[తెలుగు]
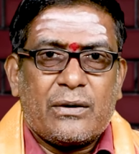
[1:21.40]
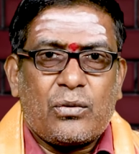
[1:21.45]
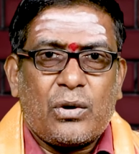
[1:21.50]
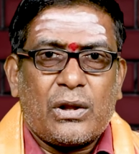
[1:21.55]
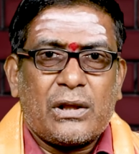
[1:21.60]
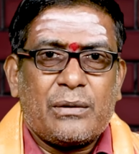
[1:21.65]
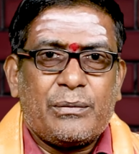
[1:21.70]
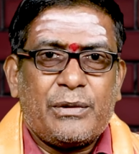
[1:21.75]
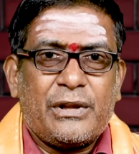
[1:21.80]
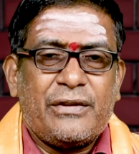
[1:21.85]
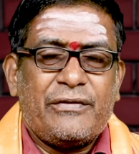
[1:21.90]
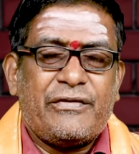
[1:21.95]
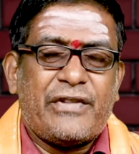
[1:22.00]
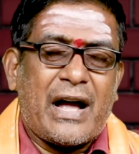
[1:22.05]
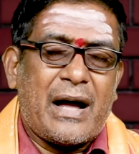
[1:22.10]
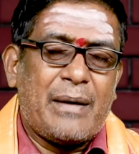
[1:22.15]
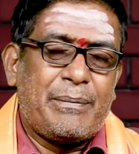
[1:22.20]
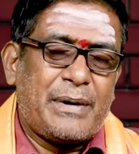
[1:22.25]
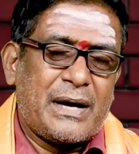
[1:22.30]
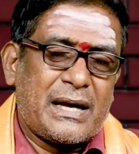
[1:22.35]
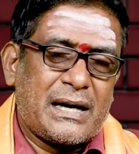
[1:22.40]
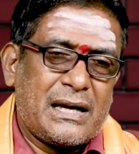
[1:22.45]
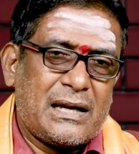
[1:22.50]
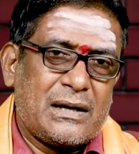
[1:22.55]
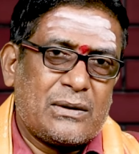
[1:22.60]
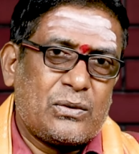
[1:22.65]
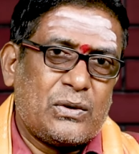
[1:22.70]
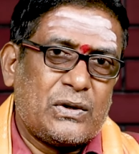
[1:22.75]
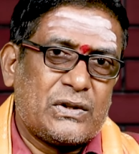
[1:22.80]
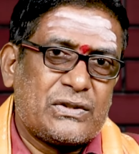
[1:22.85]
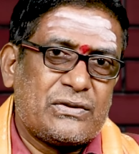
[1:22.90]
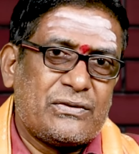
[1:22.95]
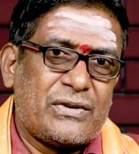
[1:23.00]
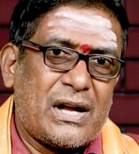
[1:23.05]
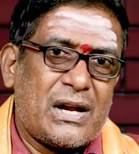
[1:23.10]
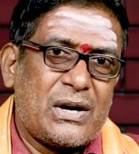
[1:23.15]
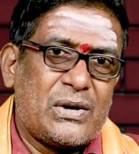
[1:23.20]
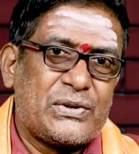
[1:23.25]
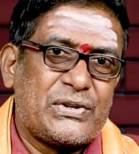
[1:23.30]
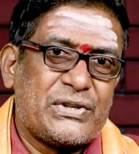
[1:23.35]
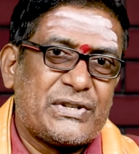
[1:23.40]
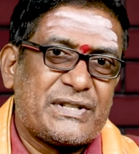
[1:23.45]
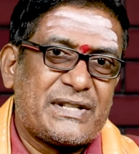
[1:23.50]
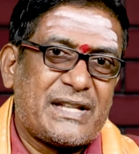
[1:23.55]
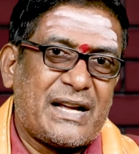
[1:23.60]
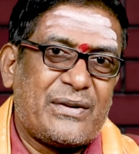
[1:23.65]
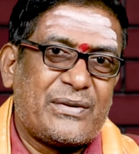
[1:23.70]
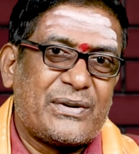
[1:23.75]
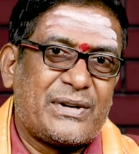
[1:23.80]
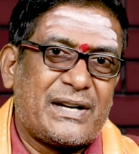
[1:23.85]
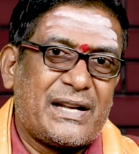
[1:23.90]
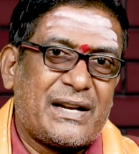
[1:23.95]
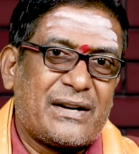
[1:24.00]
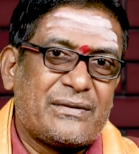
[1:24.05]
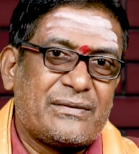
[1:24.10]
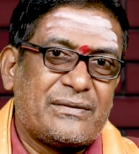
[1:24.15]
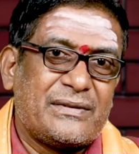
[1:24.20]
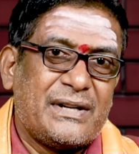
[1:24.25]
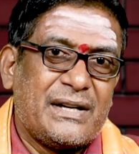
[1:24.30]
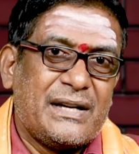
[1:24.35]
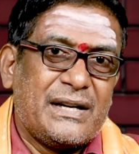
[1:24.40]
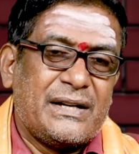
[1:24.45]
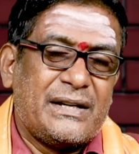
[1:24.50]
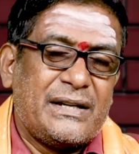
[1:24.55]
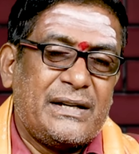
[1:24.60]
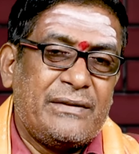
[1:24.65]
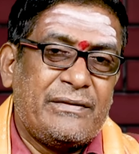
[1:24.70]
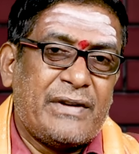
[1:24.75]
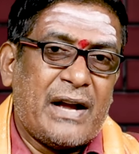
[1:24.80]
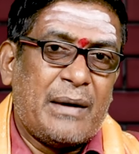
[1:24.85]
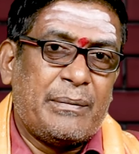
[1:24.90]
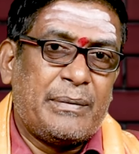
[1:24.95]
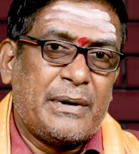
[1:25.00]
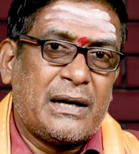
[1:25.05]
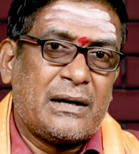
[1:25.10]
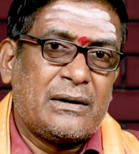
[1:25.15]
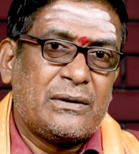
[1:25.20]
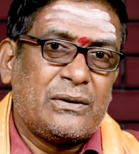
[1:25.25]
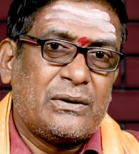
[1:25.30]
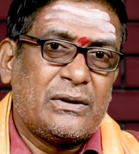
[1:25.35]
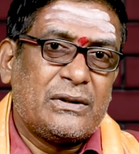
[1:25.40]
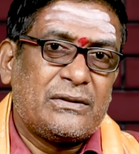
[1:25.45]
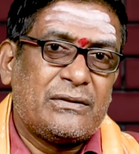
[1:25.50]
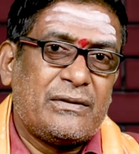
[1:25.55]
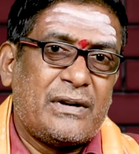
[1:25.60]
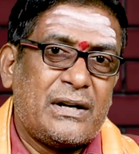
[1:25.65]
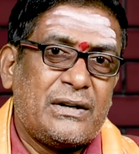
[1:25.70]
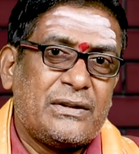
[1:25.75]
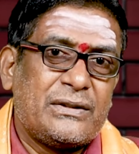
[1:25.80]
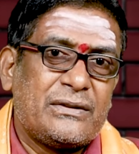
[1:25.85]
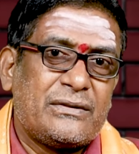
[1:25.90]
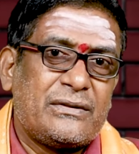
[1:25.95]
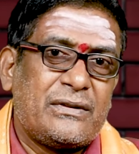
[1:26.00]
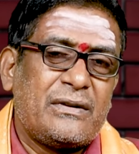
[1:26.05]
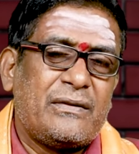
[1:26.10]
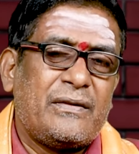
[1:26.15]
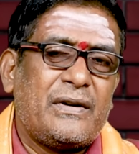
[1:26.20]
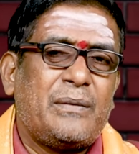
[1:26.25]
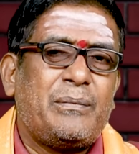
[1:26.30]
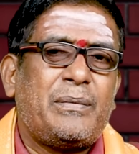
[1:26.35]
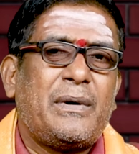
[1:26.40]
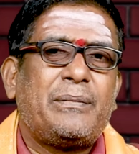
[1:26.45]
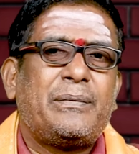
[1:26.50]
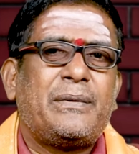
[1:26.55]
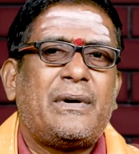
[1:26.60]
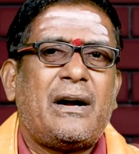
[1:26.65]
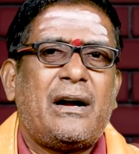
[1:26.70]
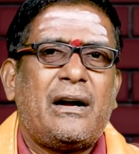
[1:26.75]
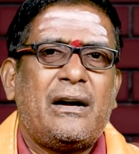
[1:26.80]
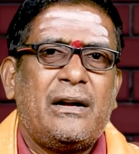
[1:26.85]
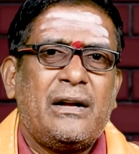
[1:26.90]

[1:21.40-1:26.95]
కొంతమంది వ్యాపారాల కోసం ఆలోచిస్తూ ఉంటారు ఈ వ్యాపారం కోసం ఆలోచిస్తున్న వాళ్ళు పాపం